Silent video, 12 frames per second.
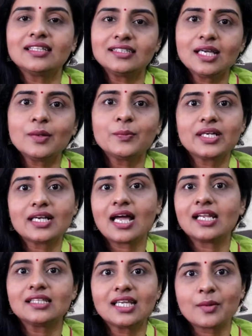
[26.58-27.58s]
அதை தான்
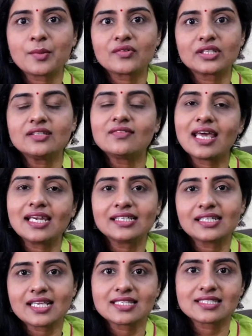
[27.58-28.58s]
பிற்காலத்துல நம்ம வந்து
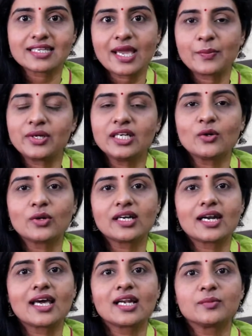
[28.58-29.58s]
வேலண்டைன்ஸ் டே அப்படின்னு
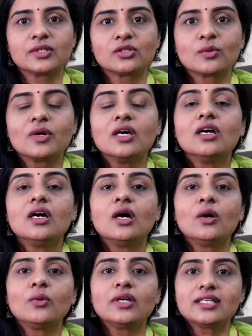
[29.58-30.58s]
கொண்டாட ஆரம்பித்தோம்
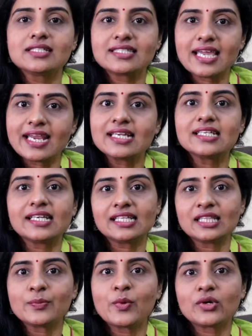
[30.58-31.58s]
ஒரு செயின்ட்
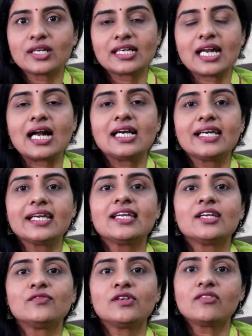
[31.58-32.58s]
இறந்து போன நாளை
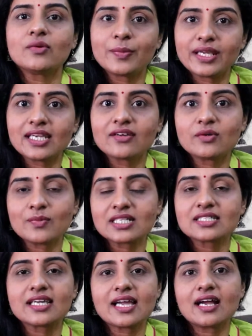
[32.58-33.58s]
இவ்வளவு பெரிய
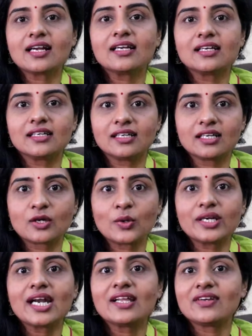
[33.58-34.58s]
விமர்சையாக
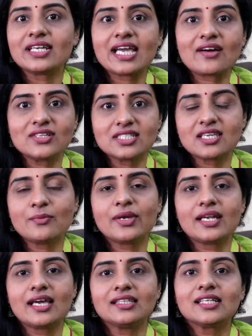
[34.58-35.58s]
கொண்டாட வேண்டிய அவசியம்
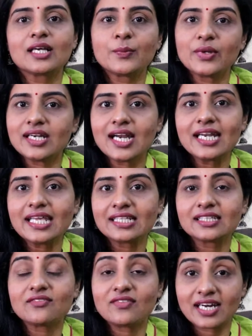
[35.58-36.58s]
என்ன இதற்கு பின்னாடி
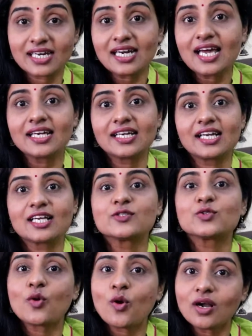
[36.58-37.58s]
இருந்த வரலாறு என்ன
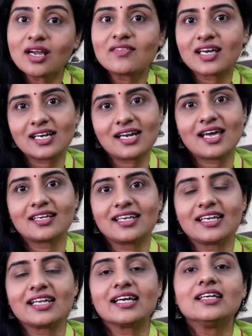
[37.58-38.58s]
சோக வரலாறு
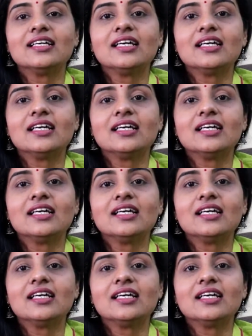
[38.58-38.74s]
என்ன